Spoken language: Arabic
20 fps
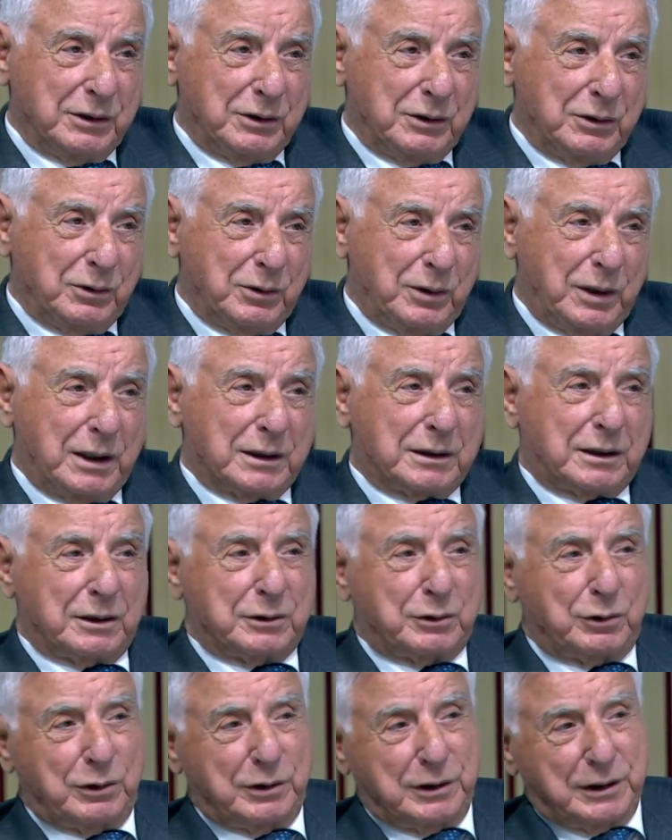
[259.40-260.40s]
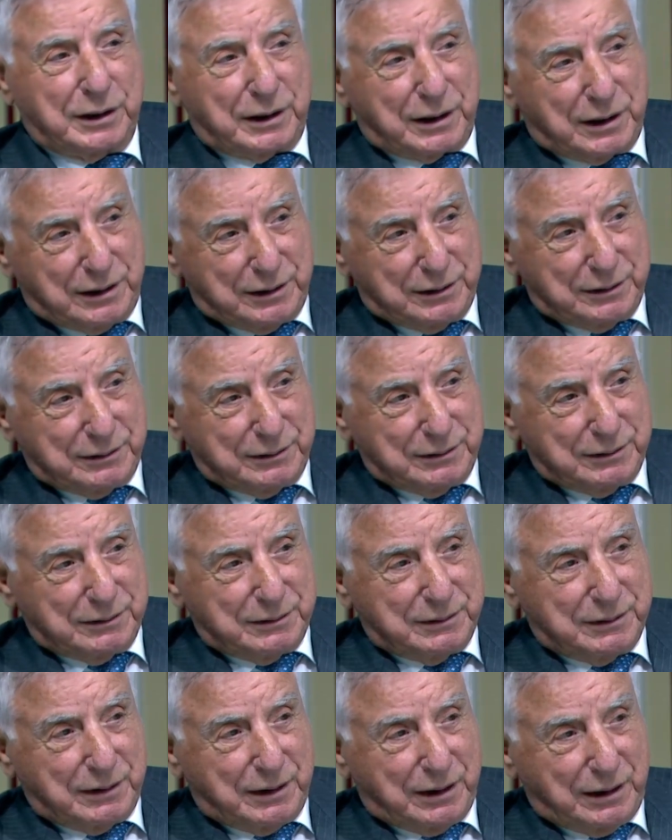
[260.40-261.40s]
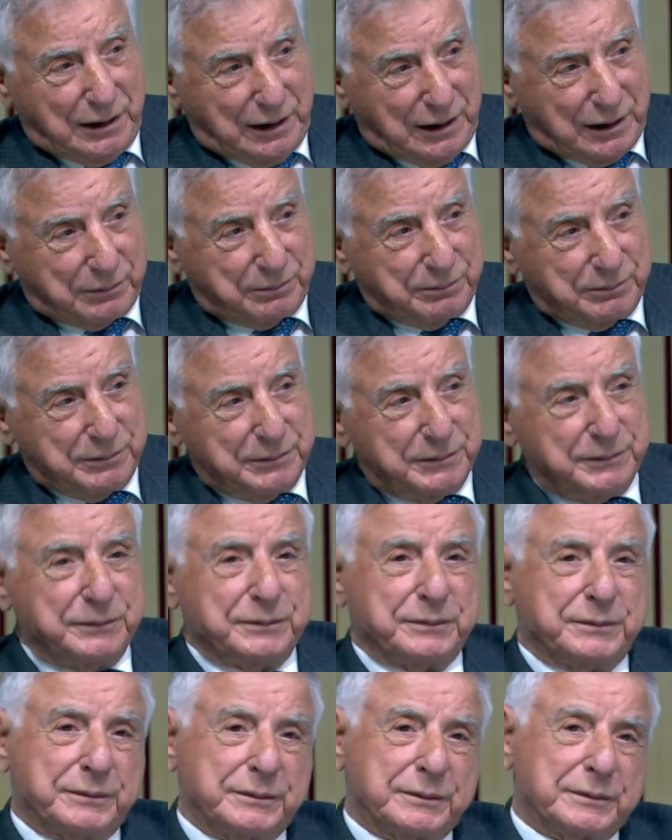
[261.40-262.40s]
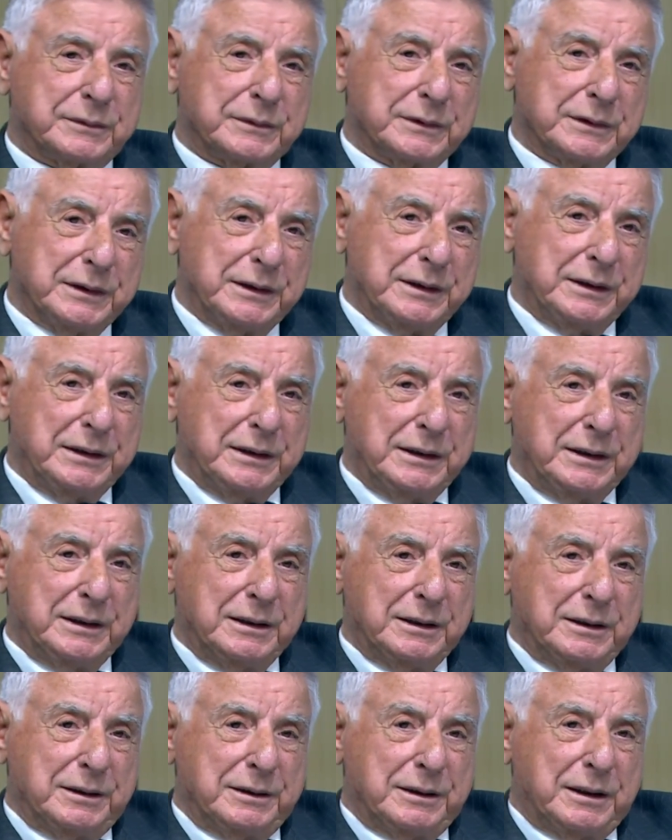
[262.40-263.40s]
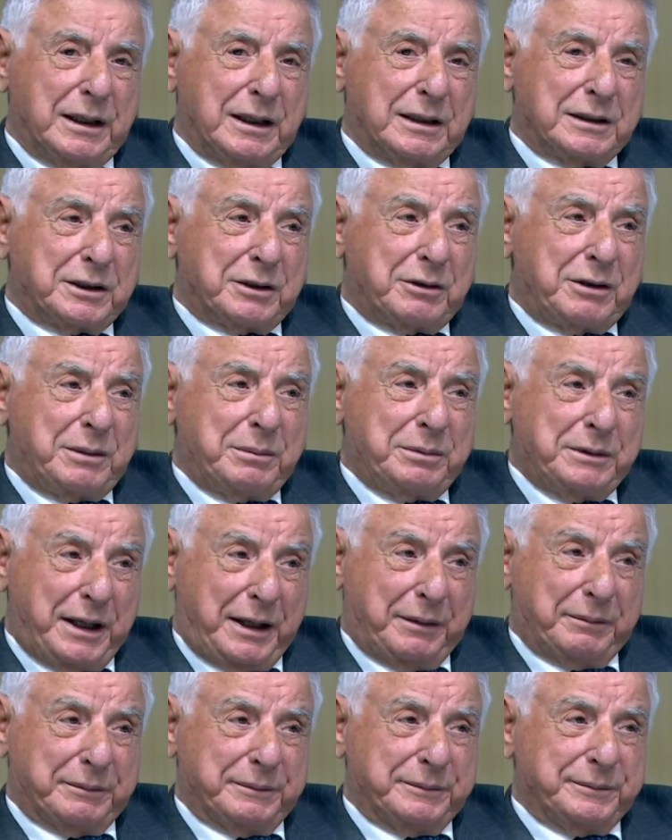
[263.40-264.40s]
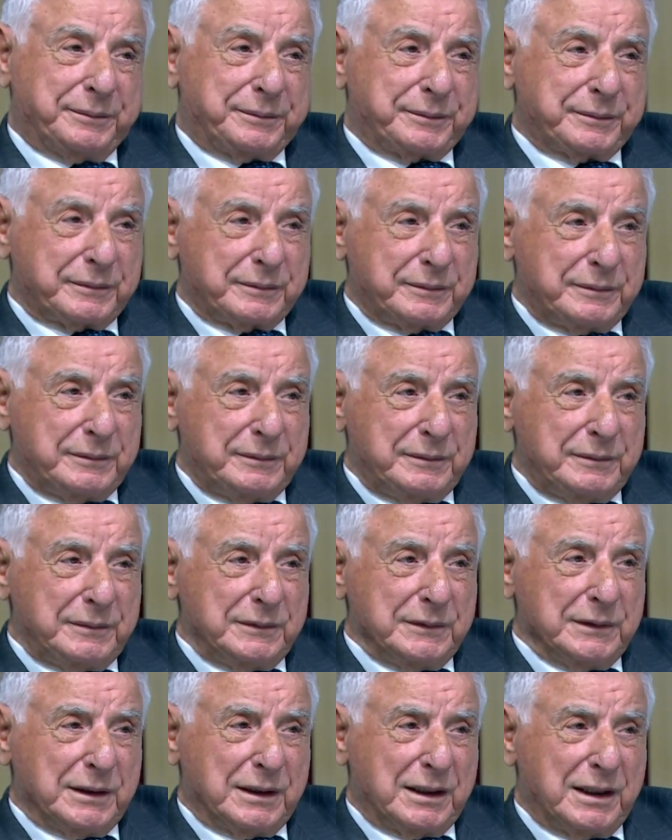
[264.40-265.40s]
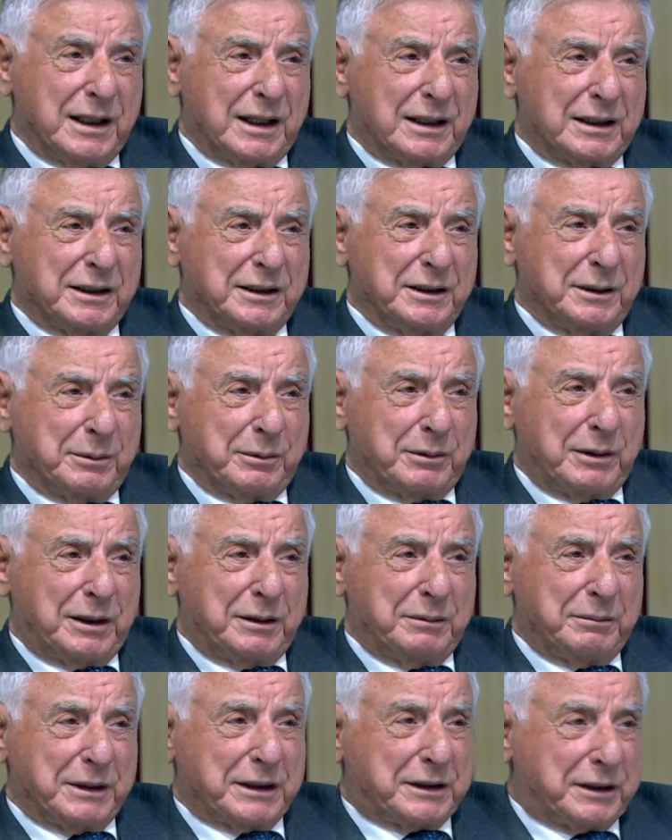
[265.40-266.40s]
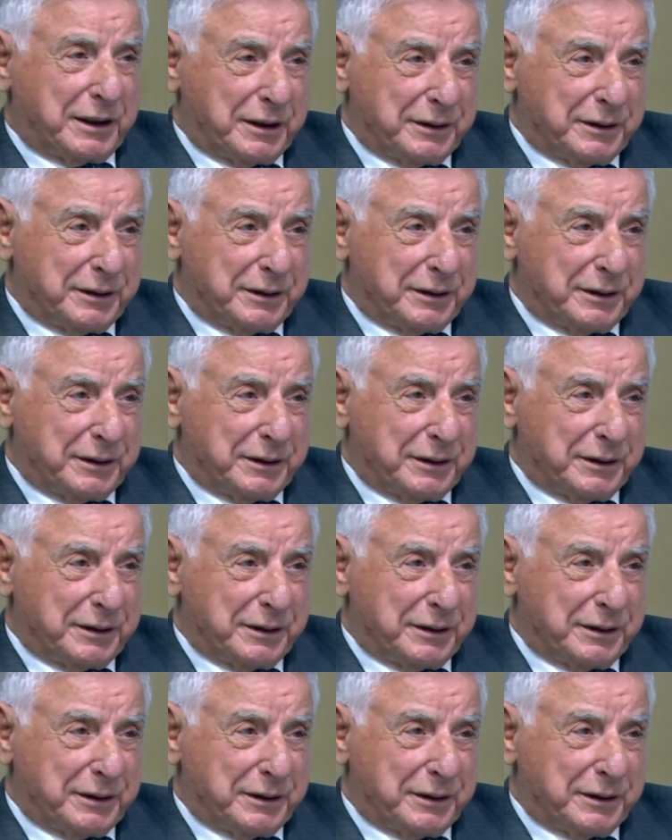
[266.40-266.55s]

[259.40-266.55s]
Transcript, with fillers: وهل تدخل إيران الحرب نعم الجواب نعم لكن يبقى متى